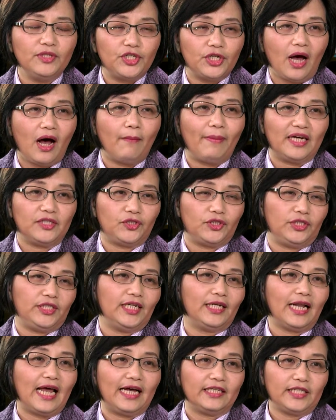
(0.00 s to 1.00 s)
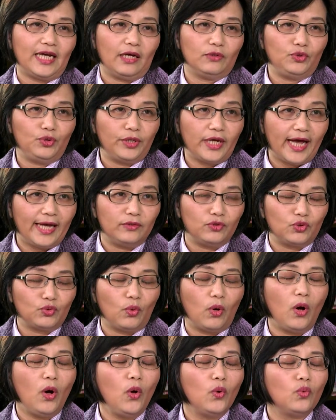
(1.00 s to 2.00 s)
只好把时间拉长去看，
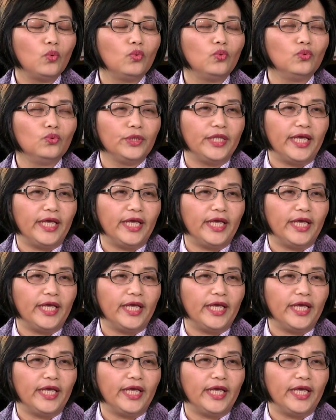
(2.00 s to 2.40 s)
说五